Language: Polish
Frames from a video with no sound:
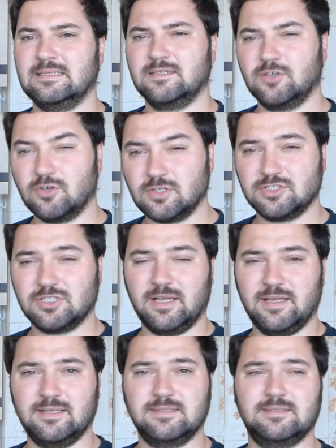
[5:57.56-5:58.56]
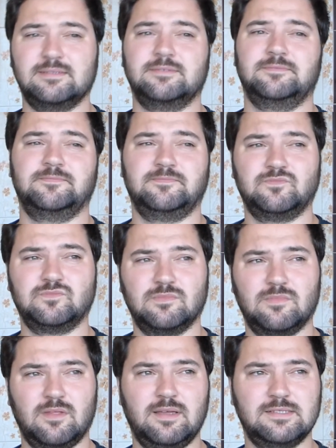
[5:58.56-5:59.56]
Goryczka jest,
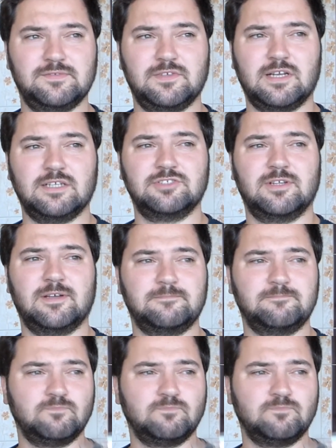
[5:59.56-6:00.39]
jest wyraźna.